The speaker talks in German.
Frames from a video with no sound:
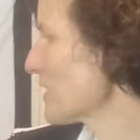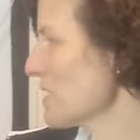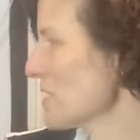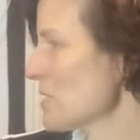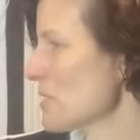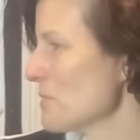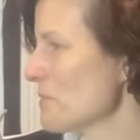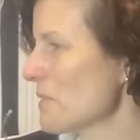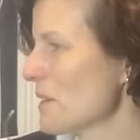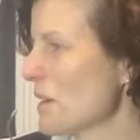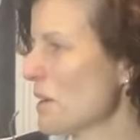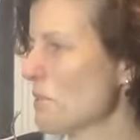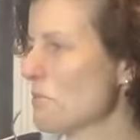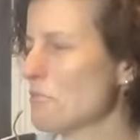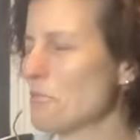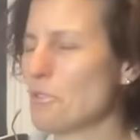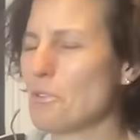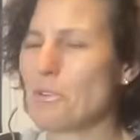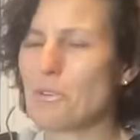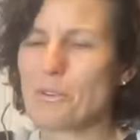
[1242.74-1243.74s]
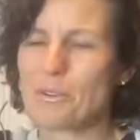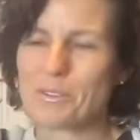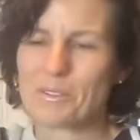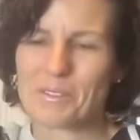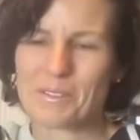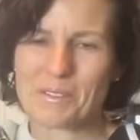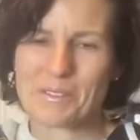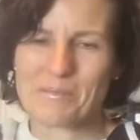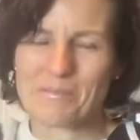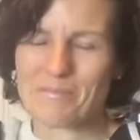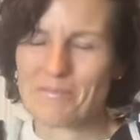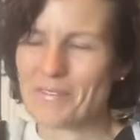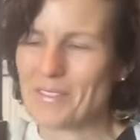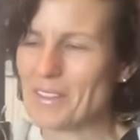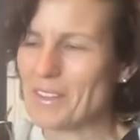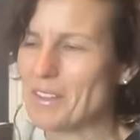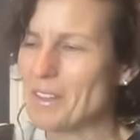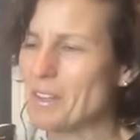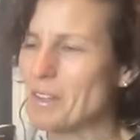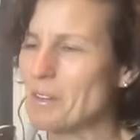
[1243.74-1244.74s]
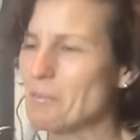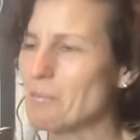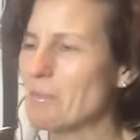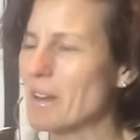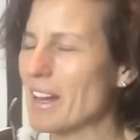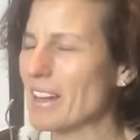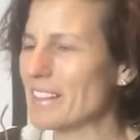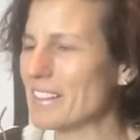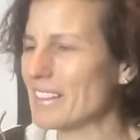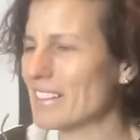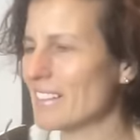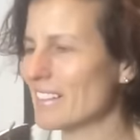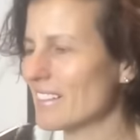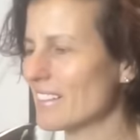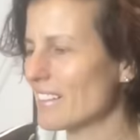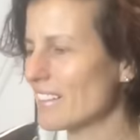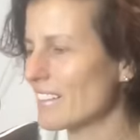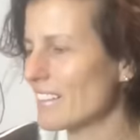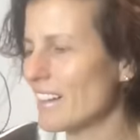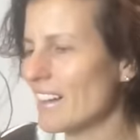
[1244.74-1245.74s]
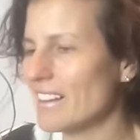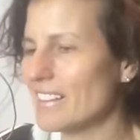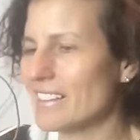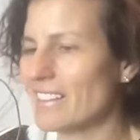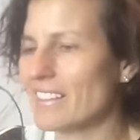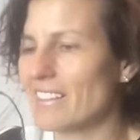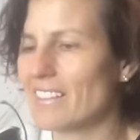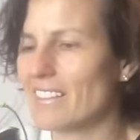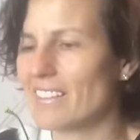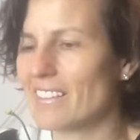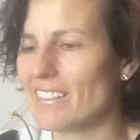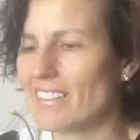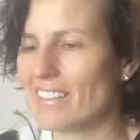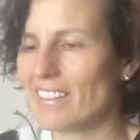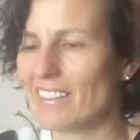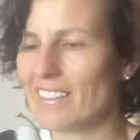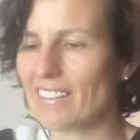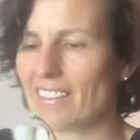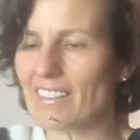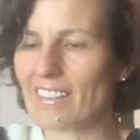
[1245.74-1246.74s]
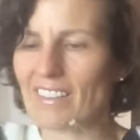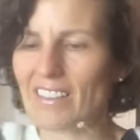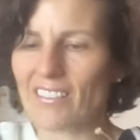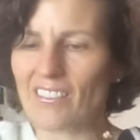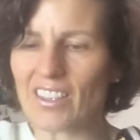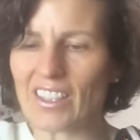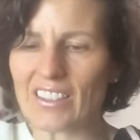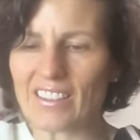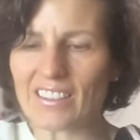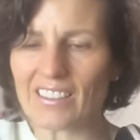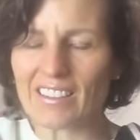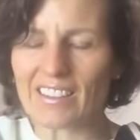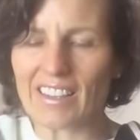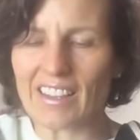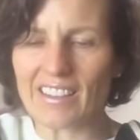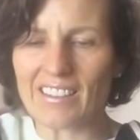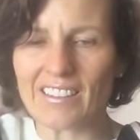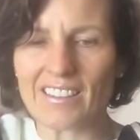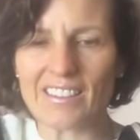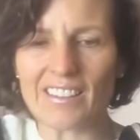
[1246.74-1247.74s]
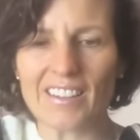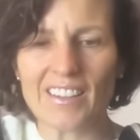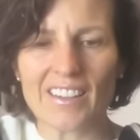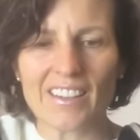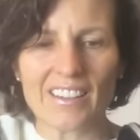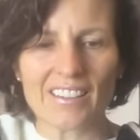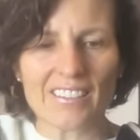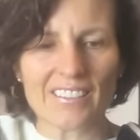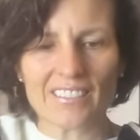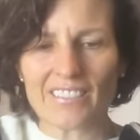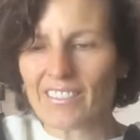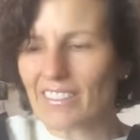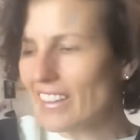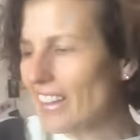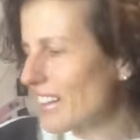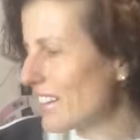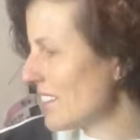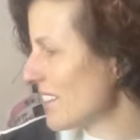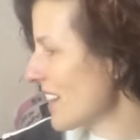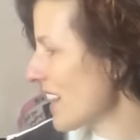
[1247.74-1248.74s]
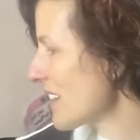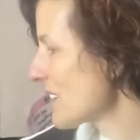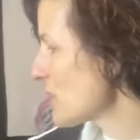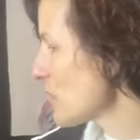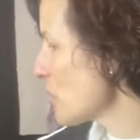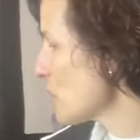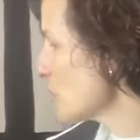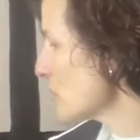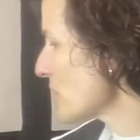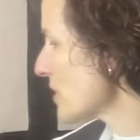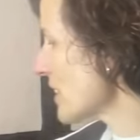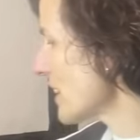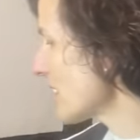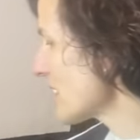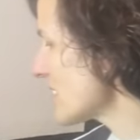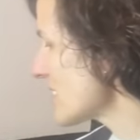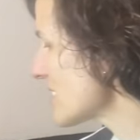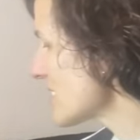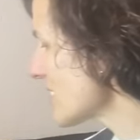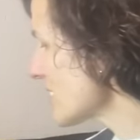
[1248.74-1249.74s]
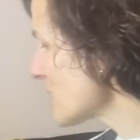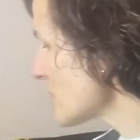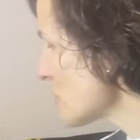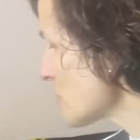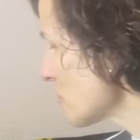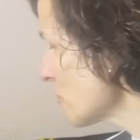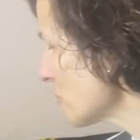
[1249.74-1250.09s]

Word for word: das war für heute meine kleine, ja, meine kleiner, nein, Ladenrundgang ist jetzt zu